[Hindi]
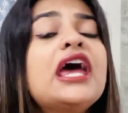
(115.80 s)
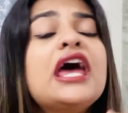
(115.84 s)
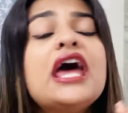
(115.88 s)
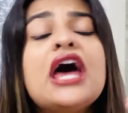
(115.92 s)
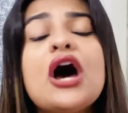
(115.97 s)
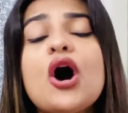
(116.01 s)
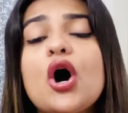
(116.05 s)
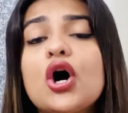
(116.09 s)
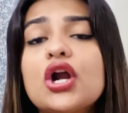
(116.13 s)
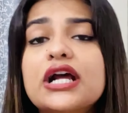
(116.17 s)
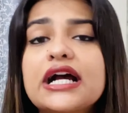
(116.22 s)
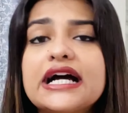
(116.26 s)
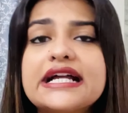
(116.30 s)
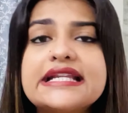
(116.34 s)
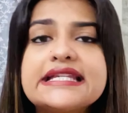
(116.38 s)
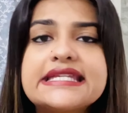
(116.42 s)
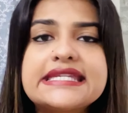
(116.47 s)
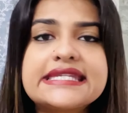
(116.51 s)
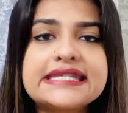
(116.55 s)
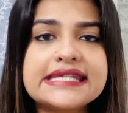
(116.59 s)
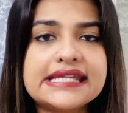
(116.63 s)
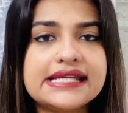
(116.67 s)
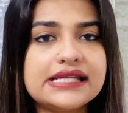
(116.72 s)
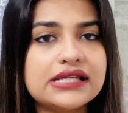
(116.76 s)
और
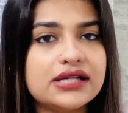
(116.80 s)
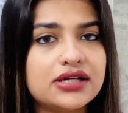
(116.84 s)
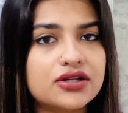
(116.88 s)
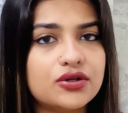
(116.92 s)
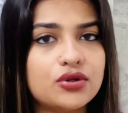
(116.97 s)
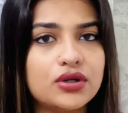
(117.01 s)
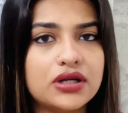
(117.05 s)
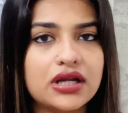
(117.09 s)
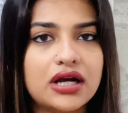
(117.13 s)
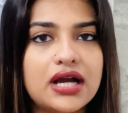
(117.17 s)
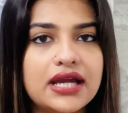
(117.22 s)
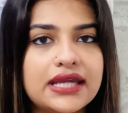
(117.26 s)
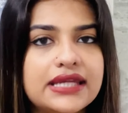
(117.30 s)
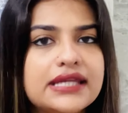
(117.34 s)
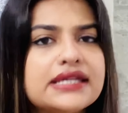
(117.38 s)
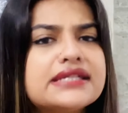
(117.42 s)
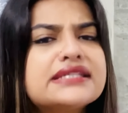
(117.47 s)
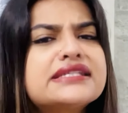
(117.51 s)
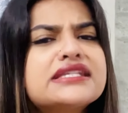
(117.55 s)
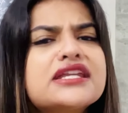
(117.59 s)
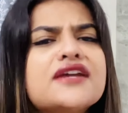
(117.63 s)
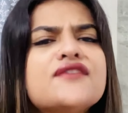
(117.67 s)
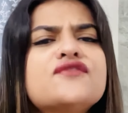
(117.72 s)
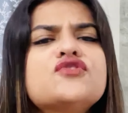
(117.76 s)
कंसीलर को लगाइए
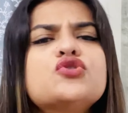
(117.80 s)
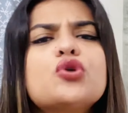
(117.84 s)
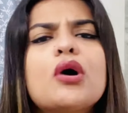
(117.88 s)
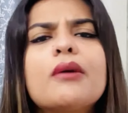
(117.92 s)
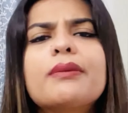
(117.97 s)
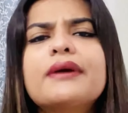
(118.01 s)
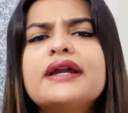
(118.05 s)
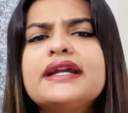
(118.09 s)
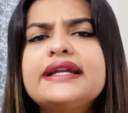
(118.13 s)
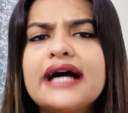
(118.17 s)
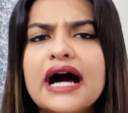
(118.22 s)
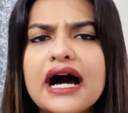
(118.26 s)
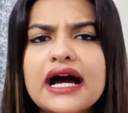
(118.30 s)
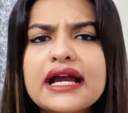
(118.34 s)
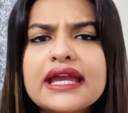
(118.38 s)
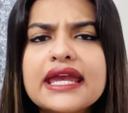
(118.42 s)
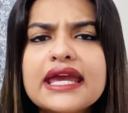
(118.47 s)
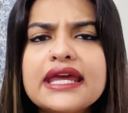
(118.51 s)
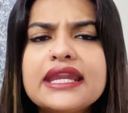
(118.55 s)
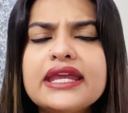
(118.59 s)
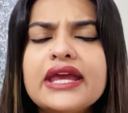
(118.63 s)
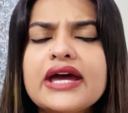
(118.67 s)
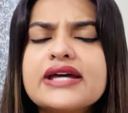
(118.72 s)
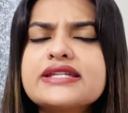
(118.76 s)
सिर्फ जो आपके डार्क
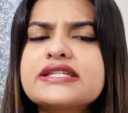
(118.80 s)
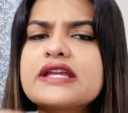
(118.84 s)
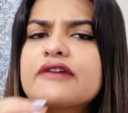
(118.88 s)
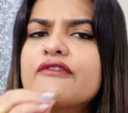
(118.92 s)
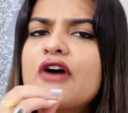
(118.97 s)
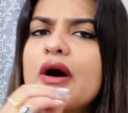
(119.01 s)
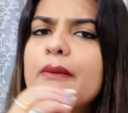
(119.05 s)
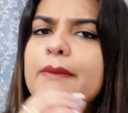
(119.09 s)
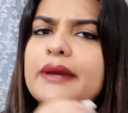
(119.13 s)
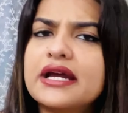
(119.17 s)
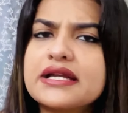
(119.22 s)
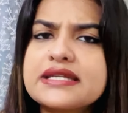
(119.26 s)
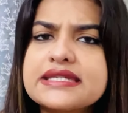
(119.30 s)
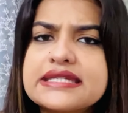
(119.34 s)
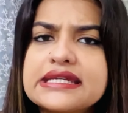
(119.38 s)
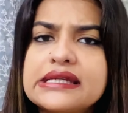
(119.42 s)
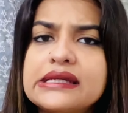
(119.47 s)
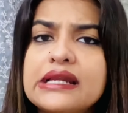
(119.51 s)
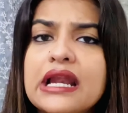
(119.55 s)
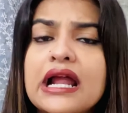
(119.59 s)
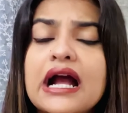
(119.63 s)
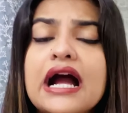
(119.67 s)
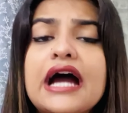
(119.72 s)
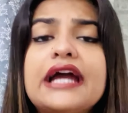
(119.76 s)
एरियाज हैं वहां पे
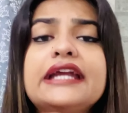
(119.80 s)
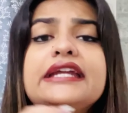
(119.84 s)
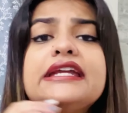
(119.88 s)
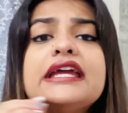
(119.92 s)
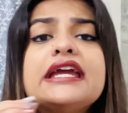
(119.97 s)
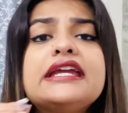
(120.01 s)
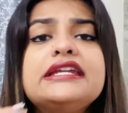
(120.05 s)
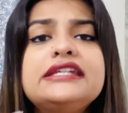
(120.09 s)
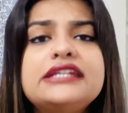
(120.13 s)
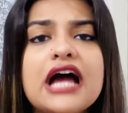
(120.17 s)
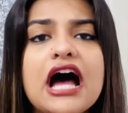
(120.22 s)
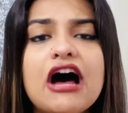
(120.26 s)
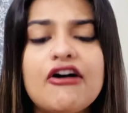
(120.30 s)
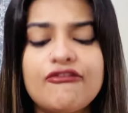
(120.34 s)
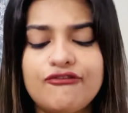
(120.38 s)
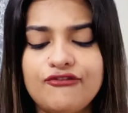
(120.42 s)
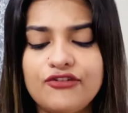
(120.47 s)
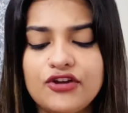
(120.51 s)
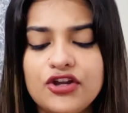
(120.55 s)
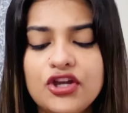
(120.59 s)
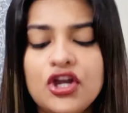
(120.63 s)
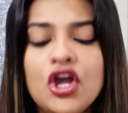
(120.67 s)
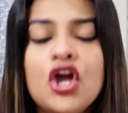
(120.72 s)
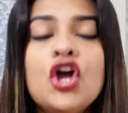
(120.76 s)
कंसीलर लगाइए या
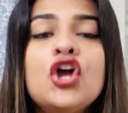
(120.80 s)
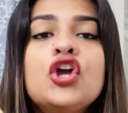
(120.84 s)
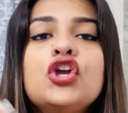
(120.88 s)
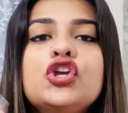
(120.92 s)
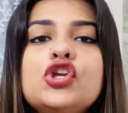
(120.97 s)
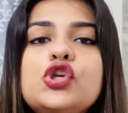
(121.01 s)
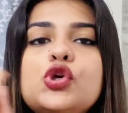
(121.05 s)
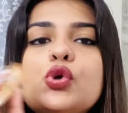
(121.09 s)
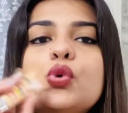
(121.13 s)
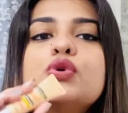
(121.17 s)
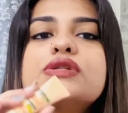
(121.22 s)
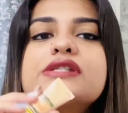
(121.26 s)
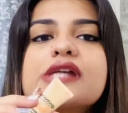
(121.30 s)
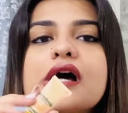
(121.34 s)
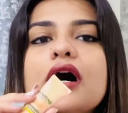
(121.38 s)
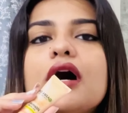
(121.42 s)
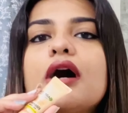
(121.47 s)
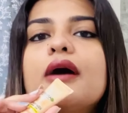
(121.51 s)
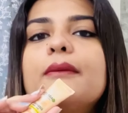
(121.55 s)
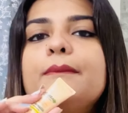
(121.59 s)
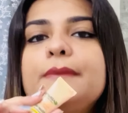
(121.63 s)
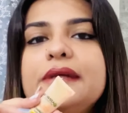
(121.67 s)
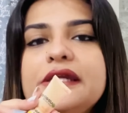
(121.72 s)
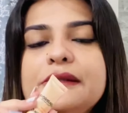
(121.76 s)
फिर यूज़ अ
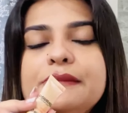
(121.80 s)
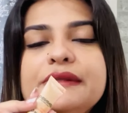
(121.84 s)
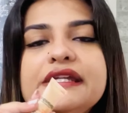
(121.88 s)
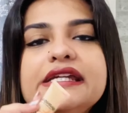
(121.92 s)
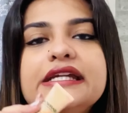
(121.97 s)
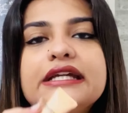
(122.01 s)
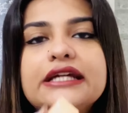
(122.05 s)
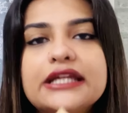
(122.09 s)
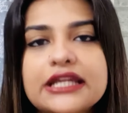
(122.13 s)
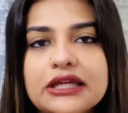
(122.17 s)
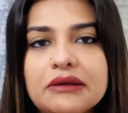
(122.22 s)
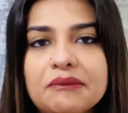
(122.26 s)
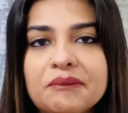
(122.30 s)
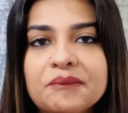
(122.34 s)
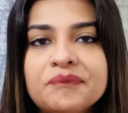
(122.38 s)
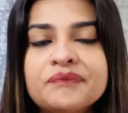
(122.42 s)
बीबी क्रीम